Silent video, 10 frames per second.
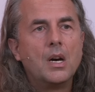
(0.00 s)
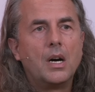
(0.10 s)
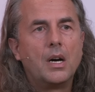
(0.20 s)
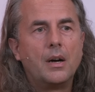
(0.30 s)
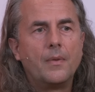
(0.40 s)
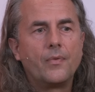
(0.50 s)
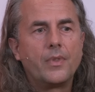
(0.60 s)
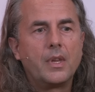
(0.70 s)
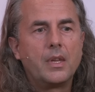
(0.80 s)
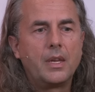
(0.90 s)
Ähm,
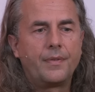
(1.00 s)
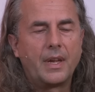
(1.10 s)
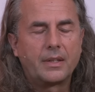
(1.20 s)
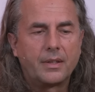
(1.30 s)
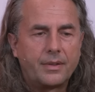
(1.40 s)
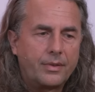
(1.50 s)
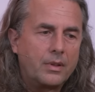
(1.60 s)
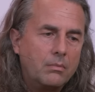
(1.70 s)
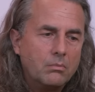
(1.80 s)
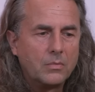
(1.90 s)
ich werde das
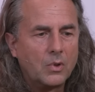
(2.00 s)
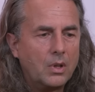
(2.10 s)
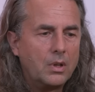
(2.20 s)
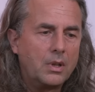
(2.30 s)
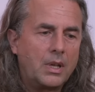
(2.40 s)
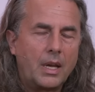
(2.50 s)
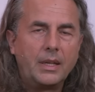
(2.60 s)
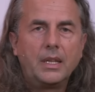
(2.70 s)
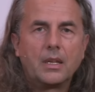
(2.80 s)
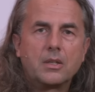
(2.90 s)

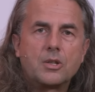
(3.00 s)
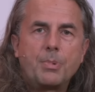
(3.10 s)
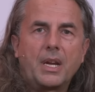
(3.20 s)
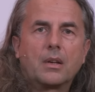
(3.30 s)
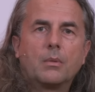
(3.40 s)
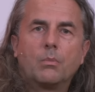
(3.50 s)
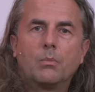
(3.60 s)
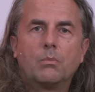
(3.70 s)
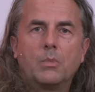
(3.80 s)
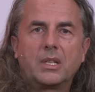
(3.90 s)
garnieren, spicken
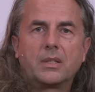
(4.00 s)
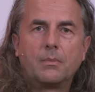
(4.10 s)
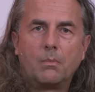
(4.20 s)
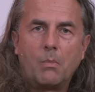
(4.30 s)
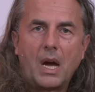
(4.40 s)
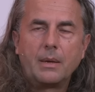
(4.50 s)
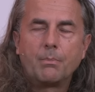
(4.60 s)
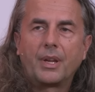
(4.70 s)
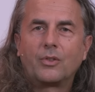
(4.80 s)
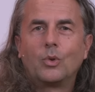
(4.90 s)
mit
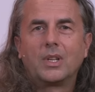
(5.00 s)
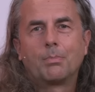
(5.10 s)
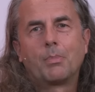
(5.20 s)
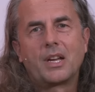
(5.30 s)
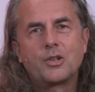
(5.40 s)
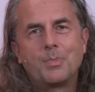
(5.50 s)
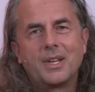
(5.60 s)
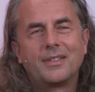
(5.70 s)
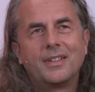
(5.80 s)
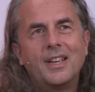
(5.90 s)
meinen persönlichen
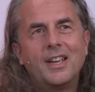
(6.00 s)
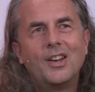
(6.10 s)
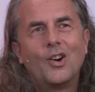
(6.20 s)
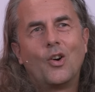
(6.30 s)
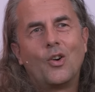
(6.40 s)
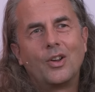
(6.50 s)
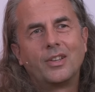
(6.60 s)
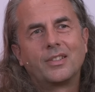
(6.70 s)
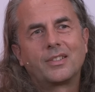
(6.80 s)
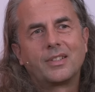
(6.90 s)
Beispielen.
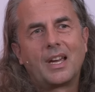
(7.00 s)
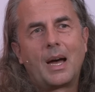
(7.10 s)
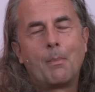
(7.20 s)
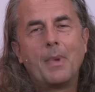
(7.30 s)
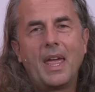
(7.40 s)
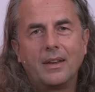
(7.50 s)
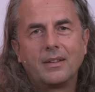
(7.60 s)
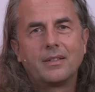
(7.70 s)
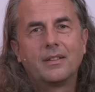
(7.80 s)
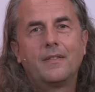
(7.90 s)
Und am
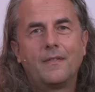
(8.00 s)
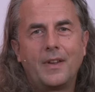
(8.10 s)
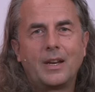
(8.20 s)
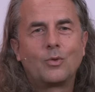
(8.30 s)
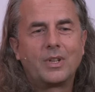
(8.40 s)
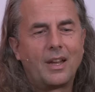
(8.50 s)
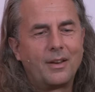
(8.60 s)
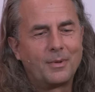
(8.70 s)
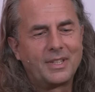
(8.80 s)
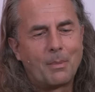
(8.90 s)
Ende, wenn du
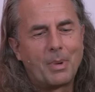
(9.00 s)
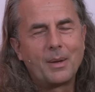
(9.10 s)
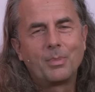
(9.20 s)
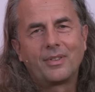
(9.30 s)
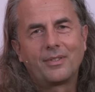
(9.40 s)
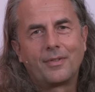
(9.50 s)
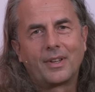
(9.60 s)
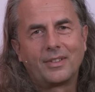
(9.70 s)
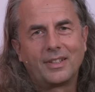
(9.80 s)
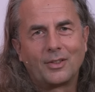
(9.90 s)
dann dabei bist,
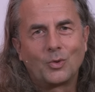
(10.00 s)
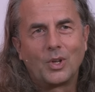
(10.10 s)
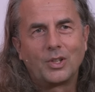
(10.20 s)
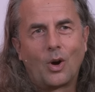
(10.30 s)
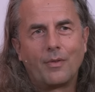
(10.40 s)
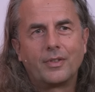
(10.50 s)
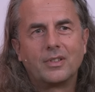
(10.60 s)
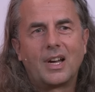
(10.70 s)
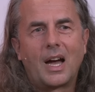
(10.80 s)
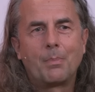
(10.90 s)
was ich natürlich
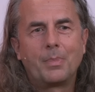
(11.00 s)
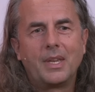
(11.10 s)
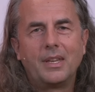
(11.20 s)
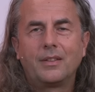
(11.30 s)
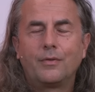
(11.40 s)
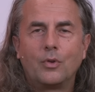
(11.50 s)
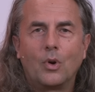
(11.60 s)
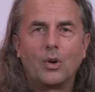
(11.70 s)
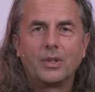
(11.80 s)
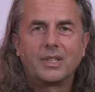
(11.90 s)
hoffe, habe ich
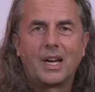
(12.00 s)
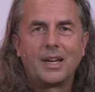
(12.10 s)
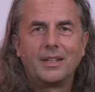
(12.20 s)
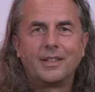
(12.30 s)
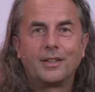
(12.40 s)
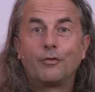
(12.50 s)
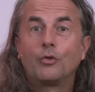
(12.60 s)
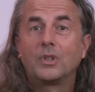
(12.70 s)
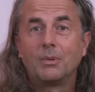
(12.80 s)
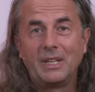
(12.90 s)
für euch eine
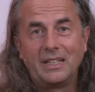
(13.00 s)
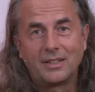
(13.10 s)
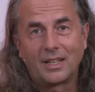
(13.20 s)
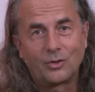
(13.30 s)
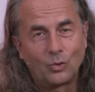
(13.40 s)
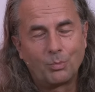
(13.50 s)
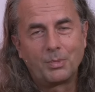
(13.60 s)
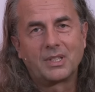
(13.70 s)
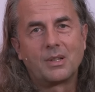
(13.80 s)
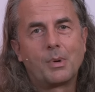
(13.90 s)
geführte Meditation
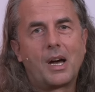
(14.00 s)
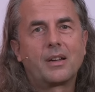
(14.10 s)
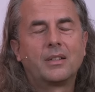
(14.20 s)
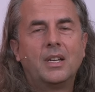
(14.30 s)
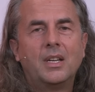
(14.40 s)
mitgebracht,